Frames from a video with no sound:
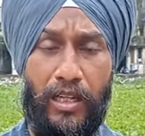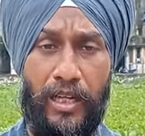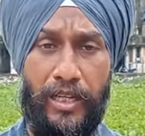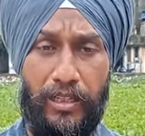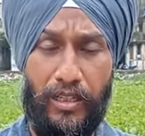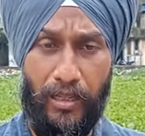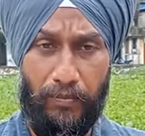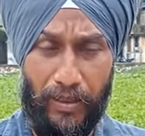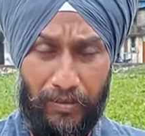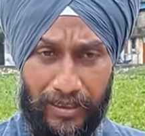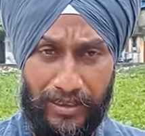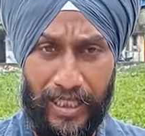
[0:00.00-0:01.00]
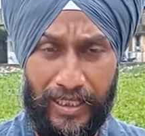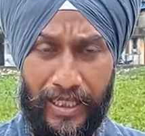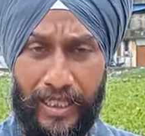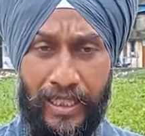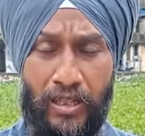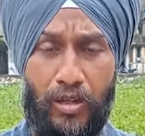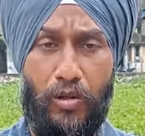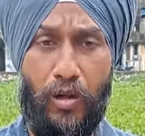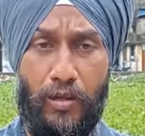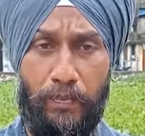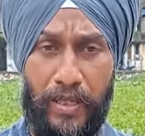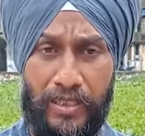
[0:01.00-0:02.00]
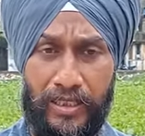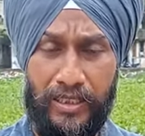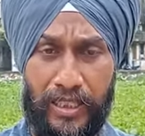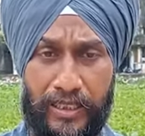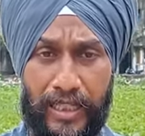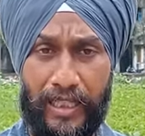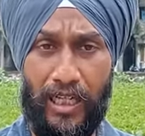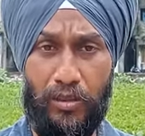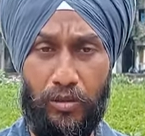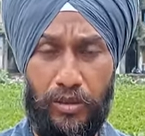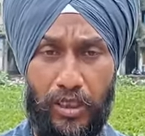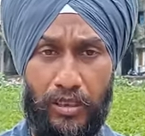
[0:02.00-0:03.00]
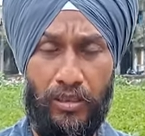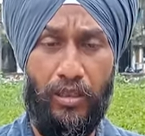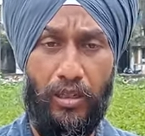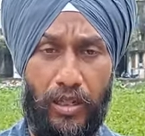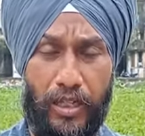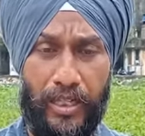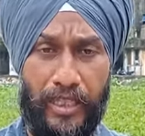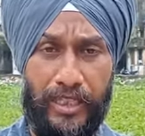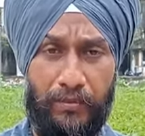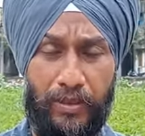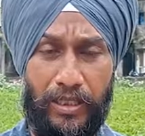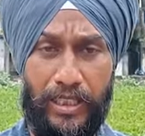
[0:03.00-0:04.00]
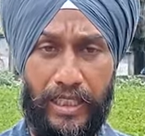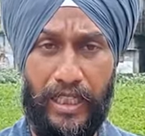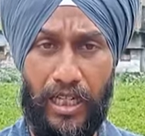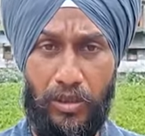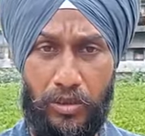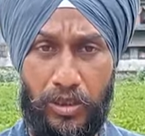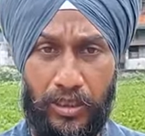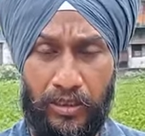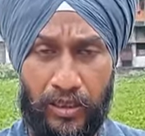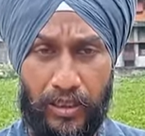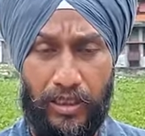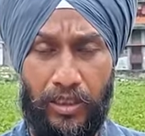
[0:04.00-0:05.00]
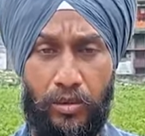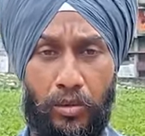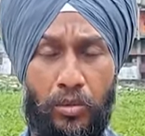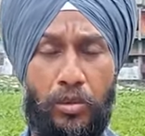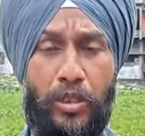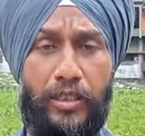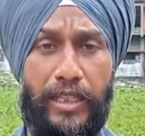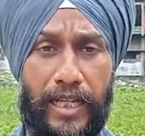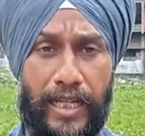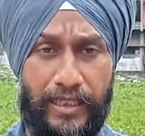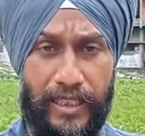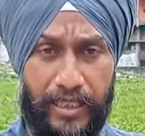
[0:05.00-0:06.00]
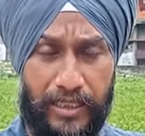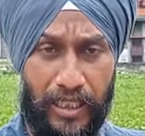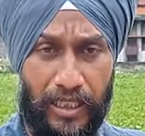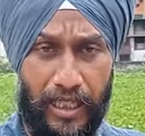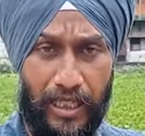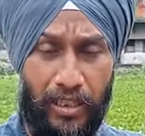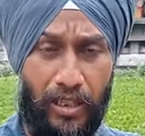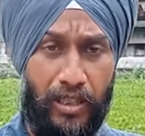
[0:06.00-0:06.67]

এই ব্যবস্থাকে কর্পোরেশনকে দেখা উচিত নগর নিগমকে দেখা উচিত কিন্তু তারা দেখছেন না